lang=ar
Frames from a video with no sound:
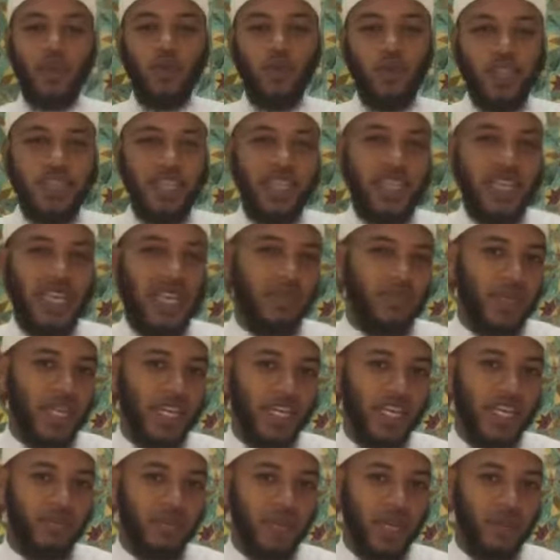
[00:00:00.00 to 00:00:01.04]
ودنا من
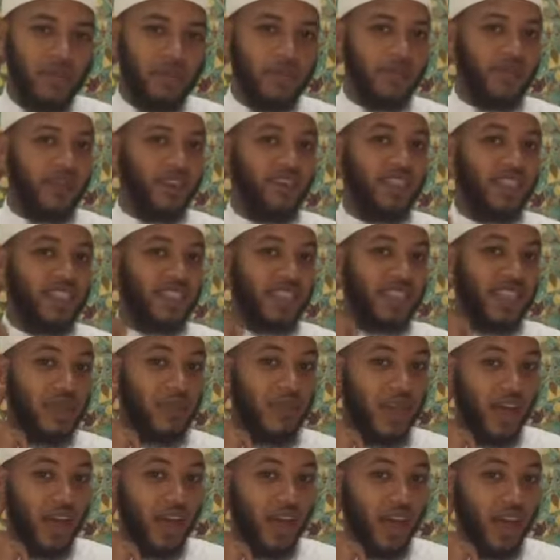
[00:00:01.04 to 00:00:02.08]
الإمام
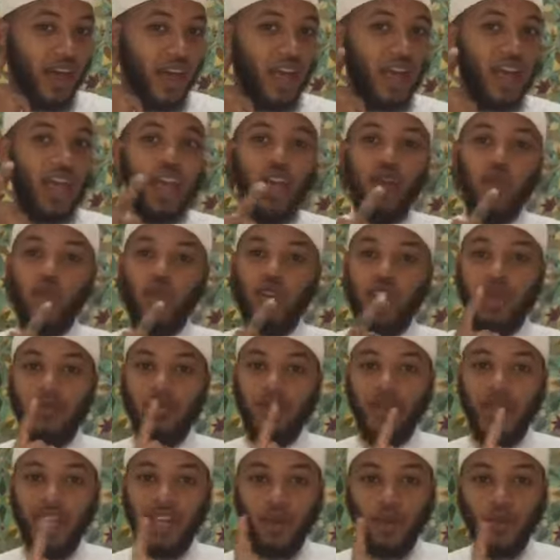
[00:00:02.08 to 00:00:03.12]
فاستمع
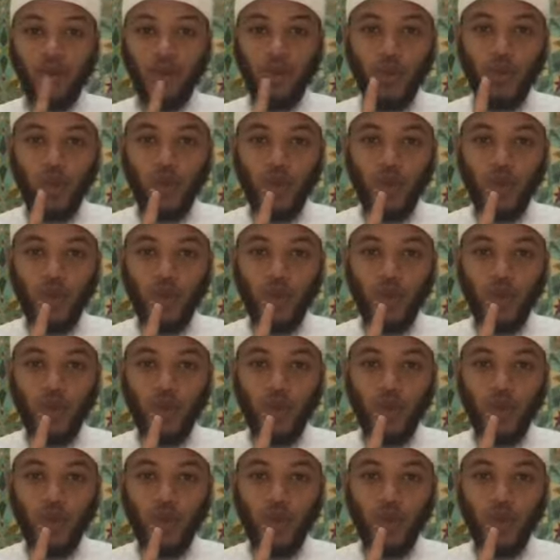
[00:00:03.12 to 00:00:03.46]
ولم يلغو